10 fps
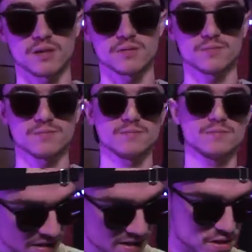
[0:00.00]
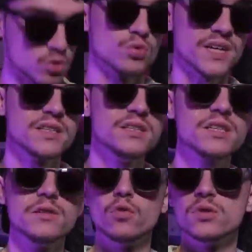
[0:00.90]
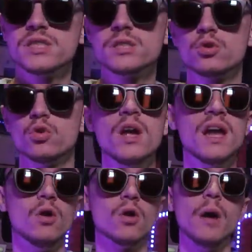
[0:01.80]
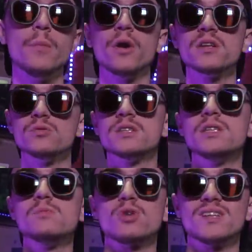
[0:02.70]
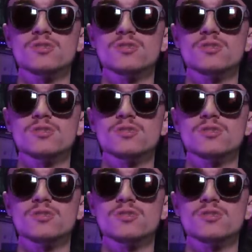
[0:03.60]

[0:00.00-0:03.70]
In fine, au-delà des questions techniques, il faut aussi que le rappeur et son équipe soient